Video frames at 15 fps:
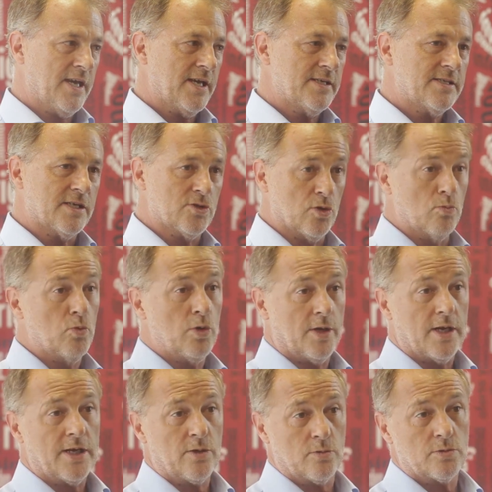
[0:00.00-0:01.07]
ejes que son muy
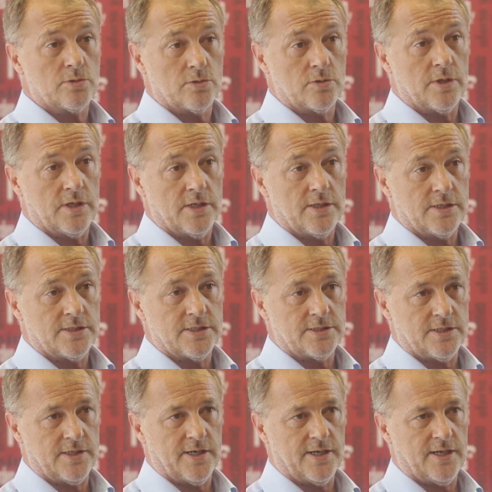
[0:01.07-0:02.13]
claros de
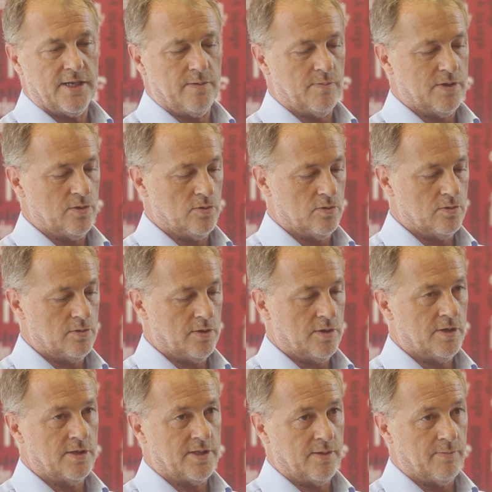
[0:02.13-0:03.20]
necesidad en Lima. ¿no?
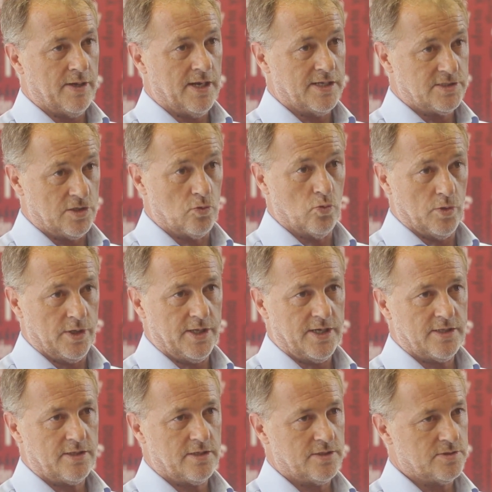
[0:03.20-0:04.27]
El tema de la
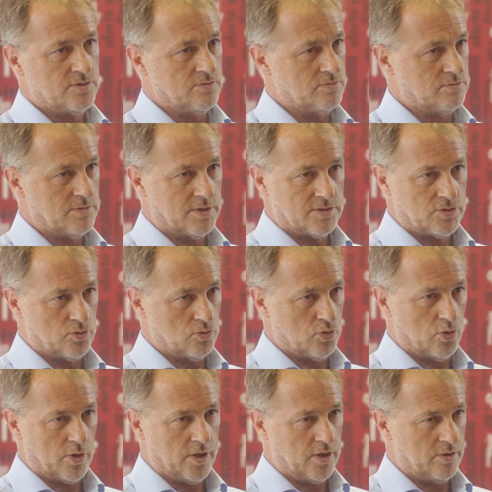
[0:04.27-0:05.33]
seguridad es un
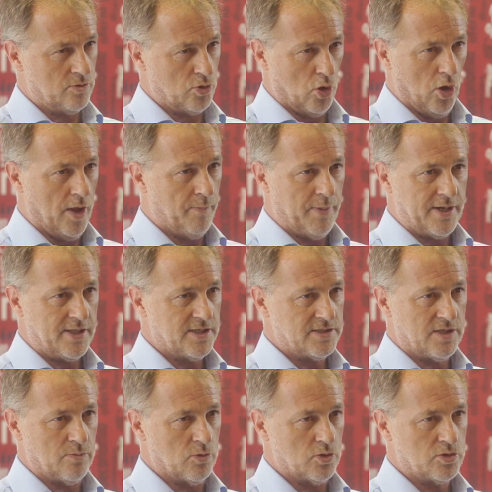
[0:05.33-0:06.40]
asunto que en todas
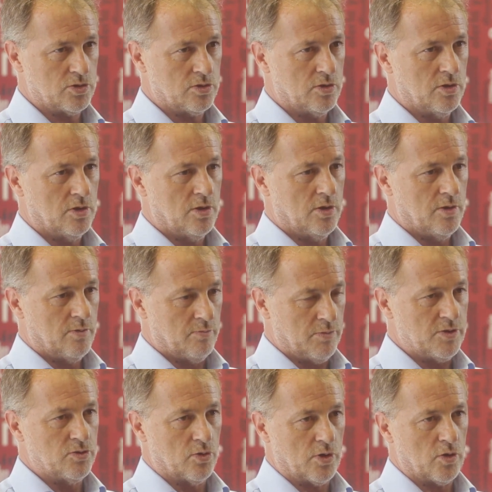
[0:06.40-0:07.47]
partes hemos
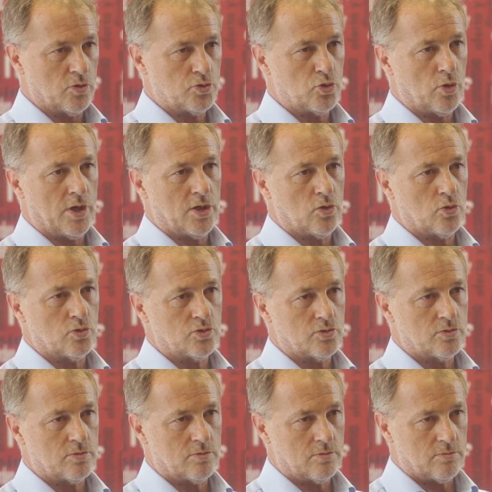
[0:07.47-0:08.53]
visto que los
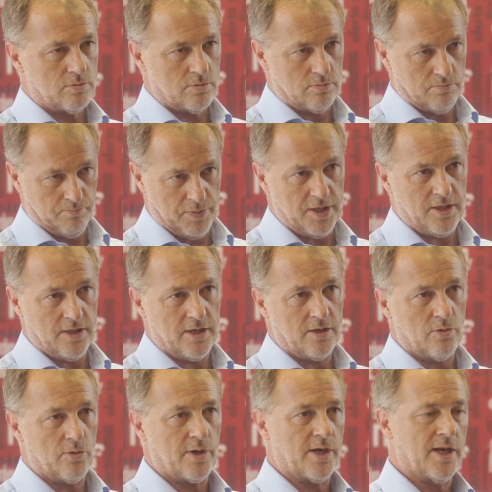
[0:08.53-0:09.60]
ciudadanos
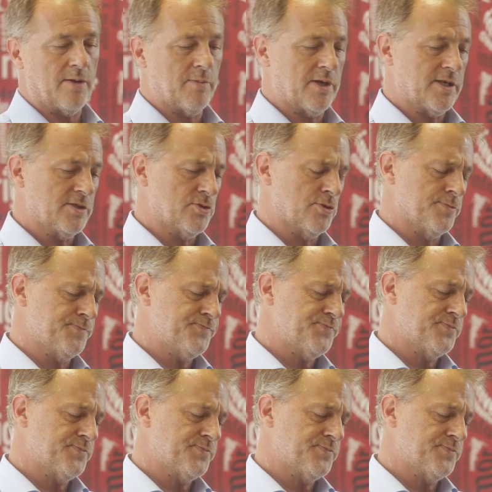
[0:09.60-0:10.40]
piden o reclaman eso.